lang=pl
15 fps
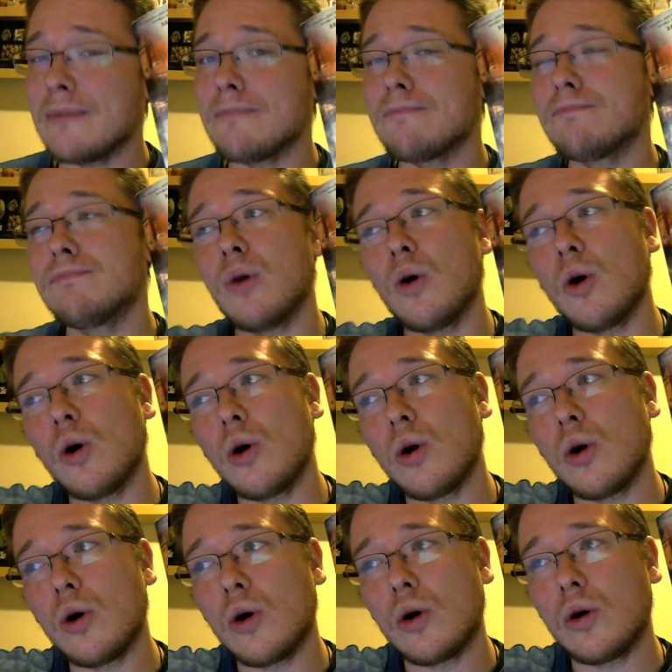
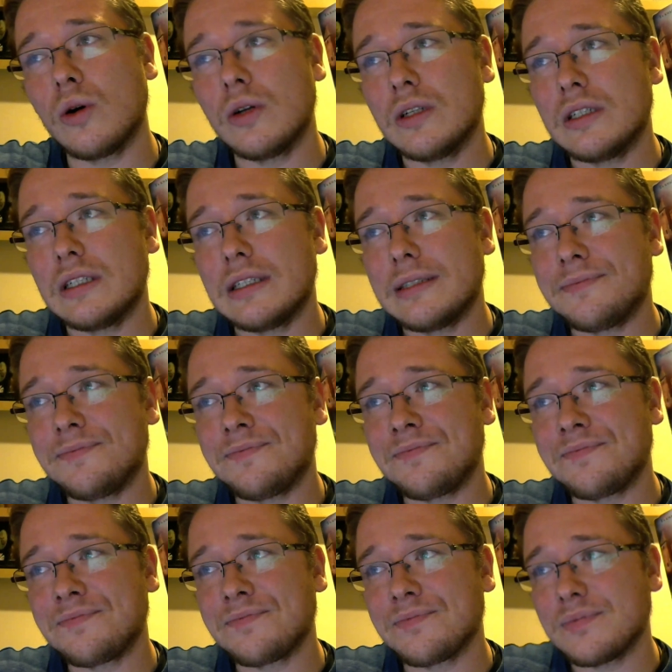bo
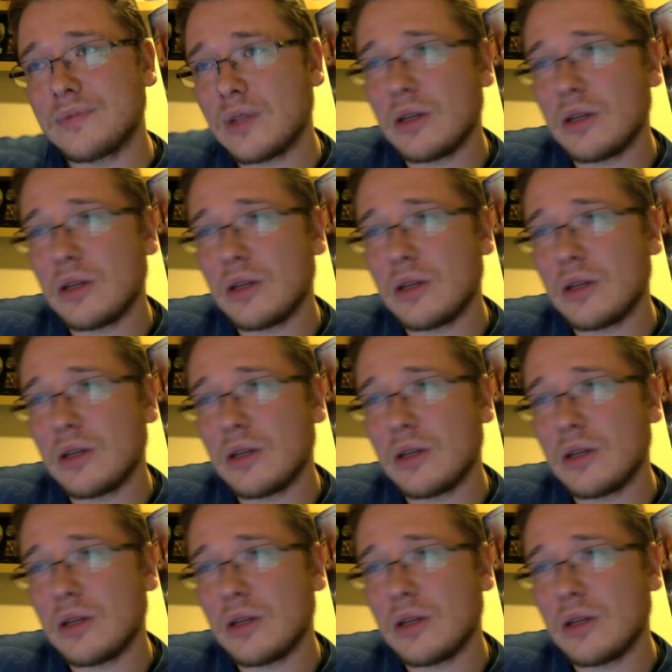Mm,